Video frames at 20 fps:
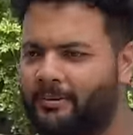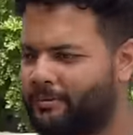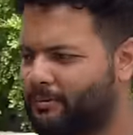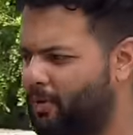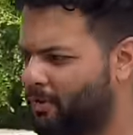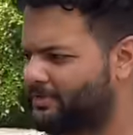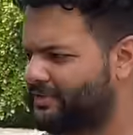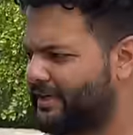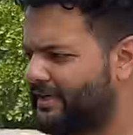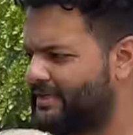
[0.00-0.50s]

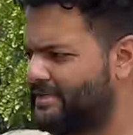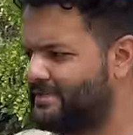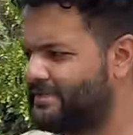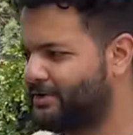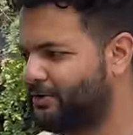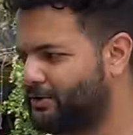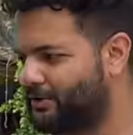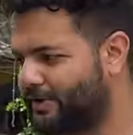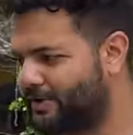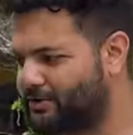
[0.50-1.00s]
बहुत सारी
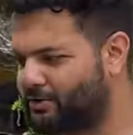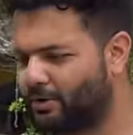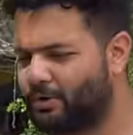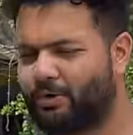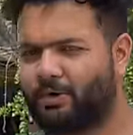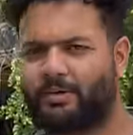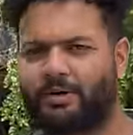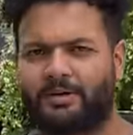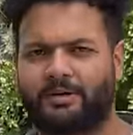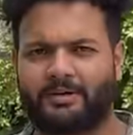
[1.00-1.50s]
चीज़ें होती हैं जो
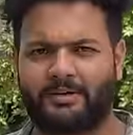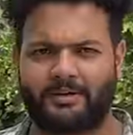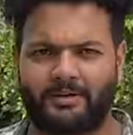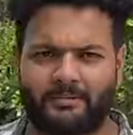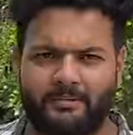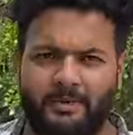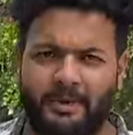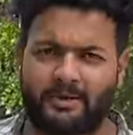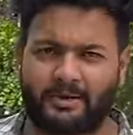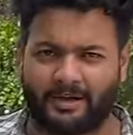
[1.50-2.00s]
लोग
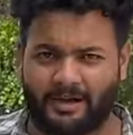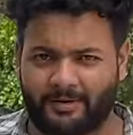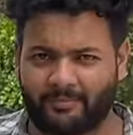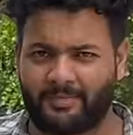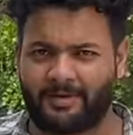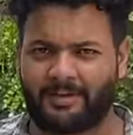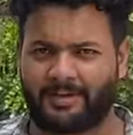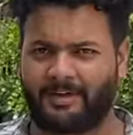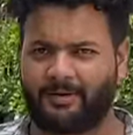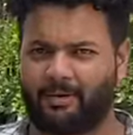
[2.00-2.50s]
मतलब कर
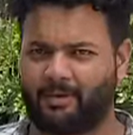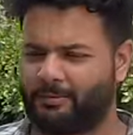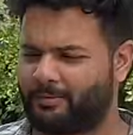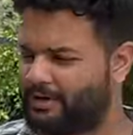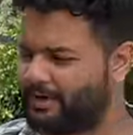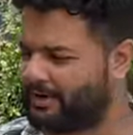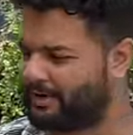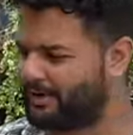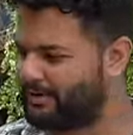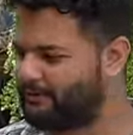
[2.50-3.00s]
भी रहे हैं और
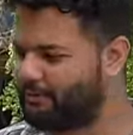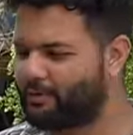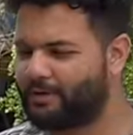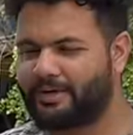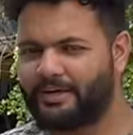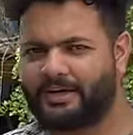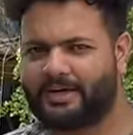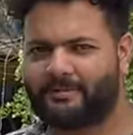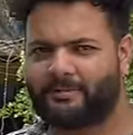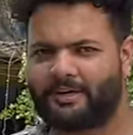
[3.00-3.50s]
भी कर रहे हैं वो
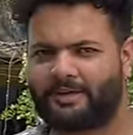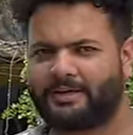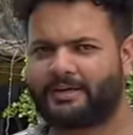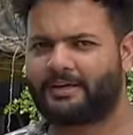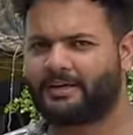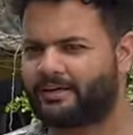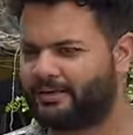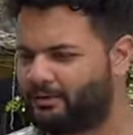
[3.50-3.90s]
नहीं कर पाते